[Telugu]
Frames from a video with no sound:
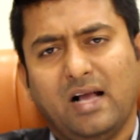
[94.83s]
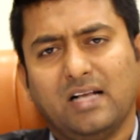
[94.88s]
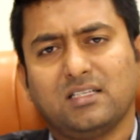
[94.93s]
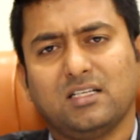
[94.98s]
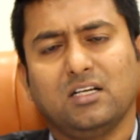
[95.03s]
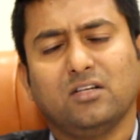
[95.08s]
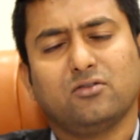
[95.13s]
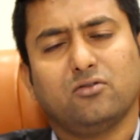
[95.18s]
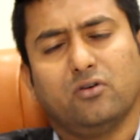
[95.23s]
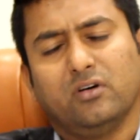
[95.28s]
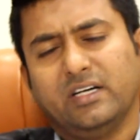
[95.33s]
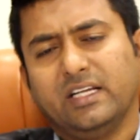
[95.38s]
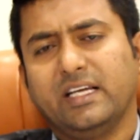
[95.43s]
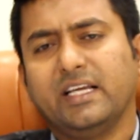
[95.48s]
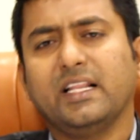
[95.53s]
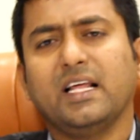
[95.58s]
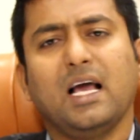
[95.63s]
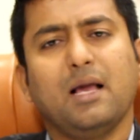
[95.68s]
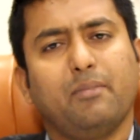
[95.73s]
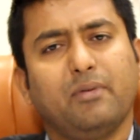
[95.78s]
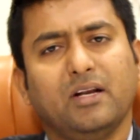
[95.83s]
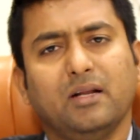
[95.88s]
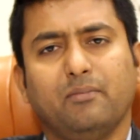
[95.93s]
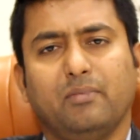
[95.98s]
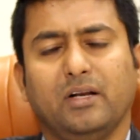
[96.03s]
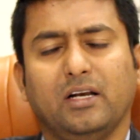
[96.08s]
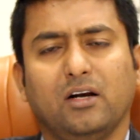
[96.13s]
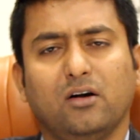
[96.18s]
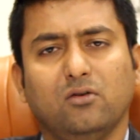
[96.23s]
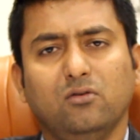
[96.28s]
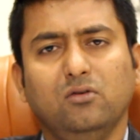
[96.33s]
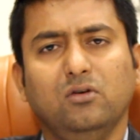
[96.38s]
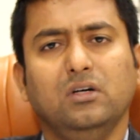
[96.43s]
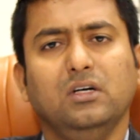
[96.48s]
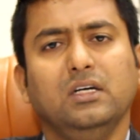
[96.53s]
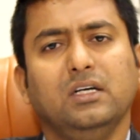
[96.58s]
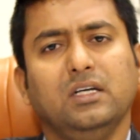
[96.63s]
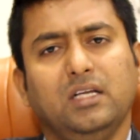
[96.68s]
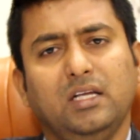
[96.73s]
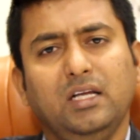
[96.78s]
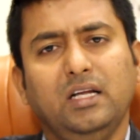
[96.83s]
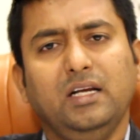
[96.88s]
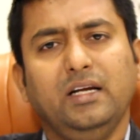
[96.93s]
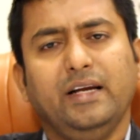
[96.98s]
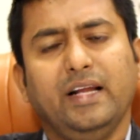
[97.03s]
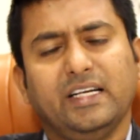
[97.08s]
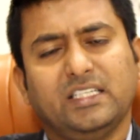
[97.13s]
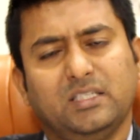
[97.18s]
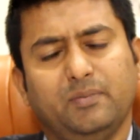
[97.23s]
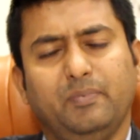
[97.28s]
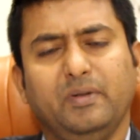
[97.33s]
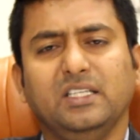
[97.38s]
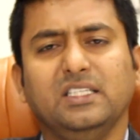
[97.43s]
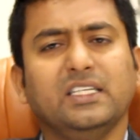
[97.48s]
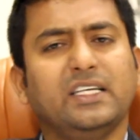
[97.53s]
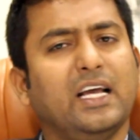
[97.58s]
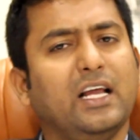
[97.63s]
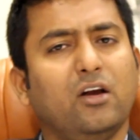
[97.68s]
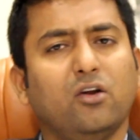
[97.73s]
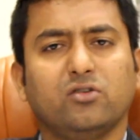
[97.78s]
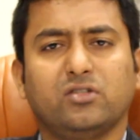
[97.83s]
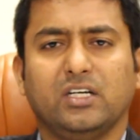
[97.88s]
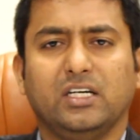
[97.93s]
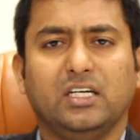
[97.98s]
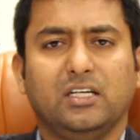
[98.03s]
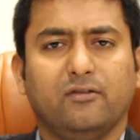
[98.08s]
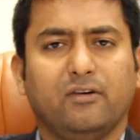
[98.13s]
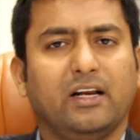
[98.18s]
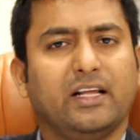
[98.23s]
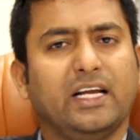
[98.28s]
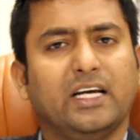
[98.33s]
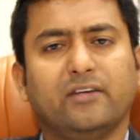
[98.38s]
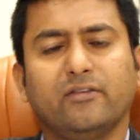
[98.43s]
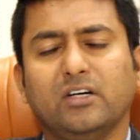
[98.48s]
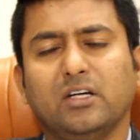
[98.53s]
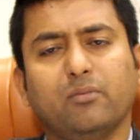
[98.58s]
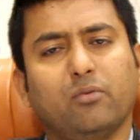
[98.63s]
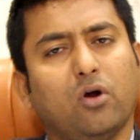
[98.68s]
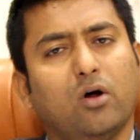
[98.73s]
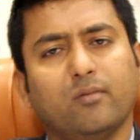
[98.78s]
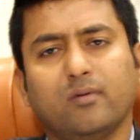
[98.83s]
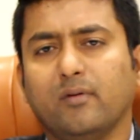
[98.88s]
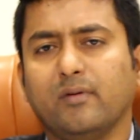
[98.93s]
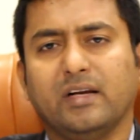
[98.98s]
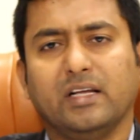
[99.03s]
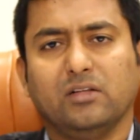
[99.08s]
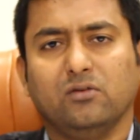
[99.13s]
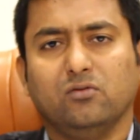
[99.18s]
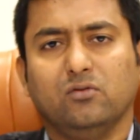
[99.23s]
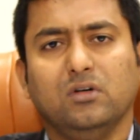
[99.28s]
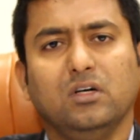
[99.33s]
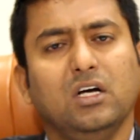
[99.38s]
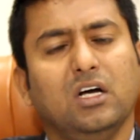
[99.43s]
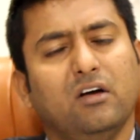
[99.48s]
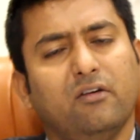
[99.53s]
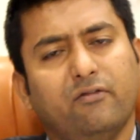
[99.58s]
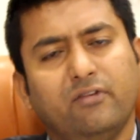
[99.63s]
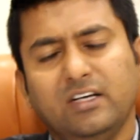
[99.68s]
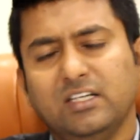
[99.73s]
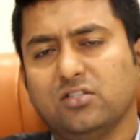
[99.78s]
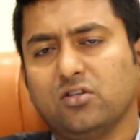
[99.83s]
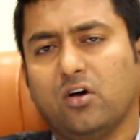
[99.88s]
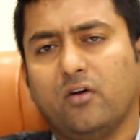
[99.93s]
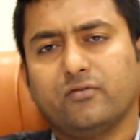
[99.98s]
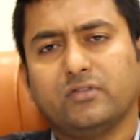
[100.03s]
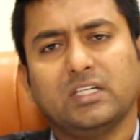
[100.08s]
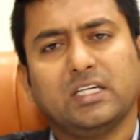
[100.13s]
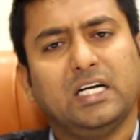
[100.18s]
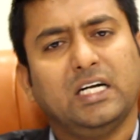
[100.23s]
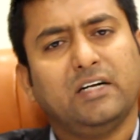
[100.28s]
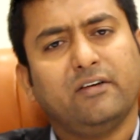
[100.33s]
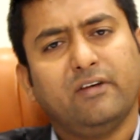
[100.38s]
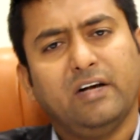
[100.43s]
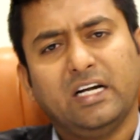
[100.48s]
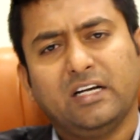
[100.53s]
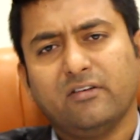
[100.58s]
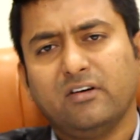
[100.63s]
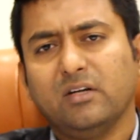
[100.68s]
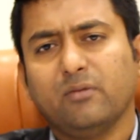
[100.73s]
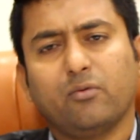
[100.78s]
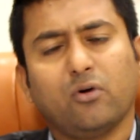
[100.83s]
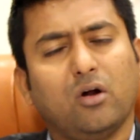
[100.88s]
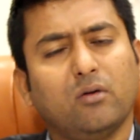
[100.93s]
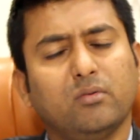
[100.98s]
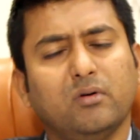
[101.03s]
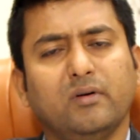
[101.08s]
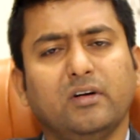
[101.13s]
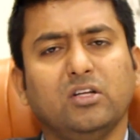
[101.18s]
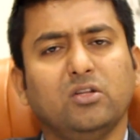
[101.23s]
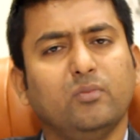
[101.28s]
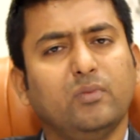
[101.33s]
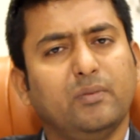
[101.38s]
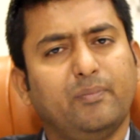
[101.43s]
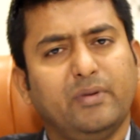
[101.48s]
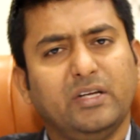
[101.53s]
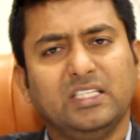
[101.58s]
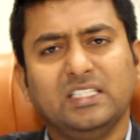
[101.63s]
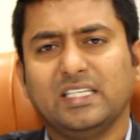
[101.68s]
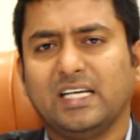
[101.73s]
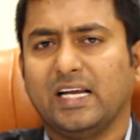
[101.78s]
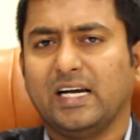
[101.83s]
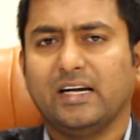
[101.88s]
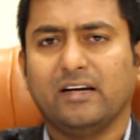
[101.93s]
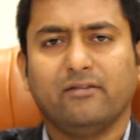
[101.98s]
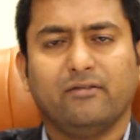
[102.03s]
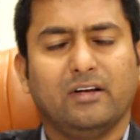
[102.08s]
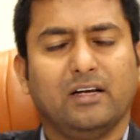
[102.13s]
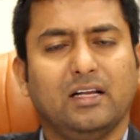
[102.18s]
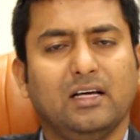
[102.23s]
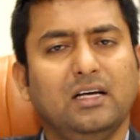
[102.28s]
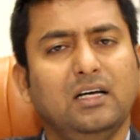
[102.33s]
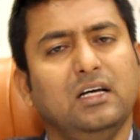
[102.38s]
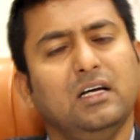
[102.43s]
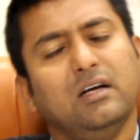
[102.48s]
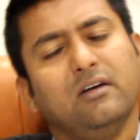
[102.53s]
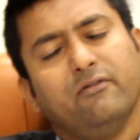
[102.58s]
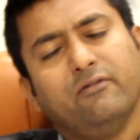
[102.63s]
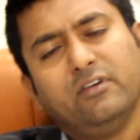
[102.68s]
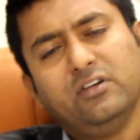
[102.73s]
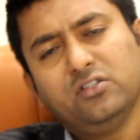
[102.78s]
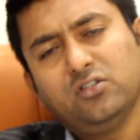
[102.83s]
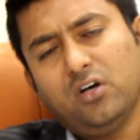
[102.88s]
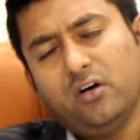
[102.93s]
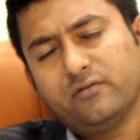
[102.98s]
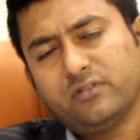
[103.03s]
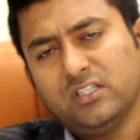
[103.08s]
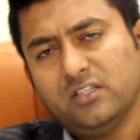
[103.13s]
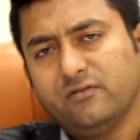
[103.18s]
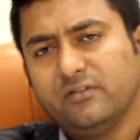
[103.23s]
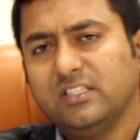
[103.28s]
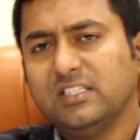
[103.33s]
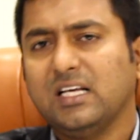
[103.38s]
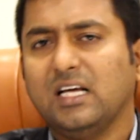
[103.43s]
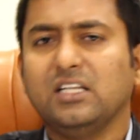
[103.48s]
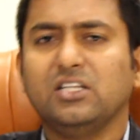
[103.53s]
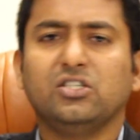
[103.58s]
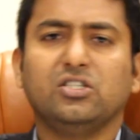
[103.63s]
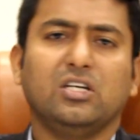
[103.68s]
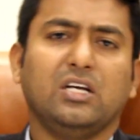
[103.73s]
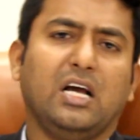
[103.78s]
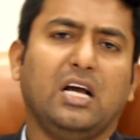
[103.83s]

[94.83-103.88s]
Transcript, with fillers: బ్యాచిలర్స్ ఆర్ డిగ్రీ అయిపోయిన పిల్లలు ఈ నెక్స్ట్ పీజీకి వెళ్ళొచ్చండి వాళ్ళకి ఎటువంటి ప్రాబ్లం లేదు వీజా ఆఫీసర్కి ఎటువంటి ప్రాబ్లం లేదు మీరు పీజీకి వెళ్ళడం వల్ల వీజా ఆఫీసర్స్ వీజాలు